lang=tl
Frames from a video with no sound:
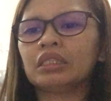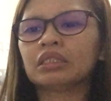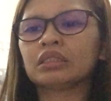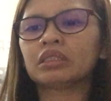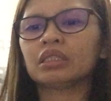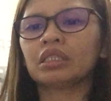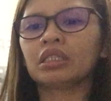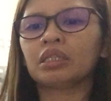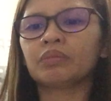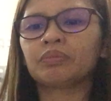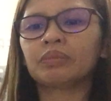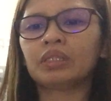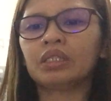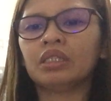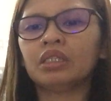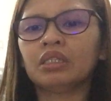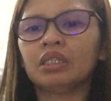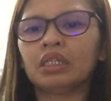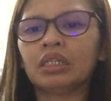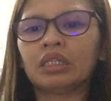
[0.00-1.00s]
ang sikip
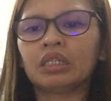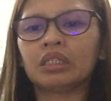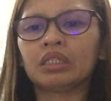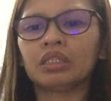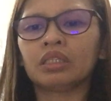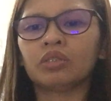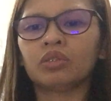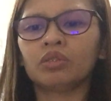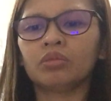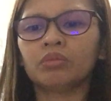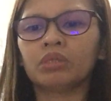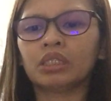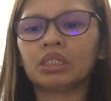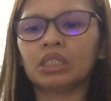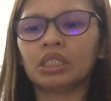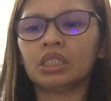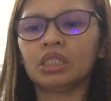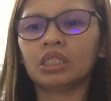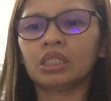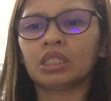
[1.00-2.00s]
tignan, ang dumi
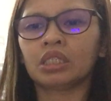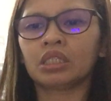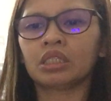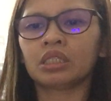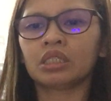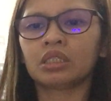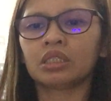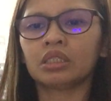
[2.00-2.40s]
tignan.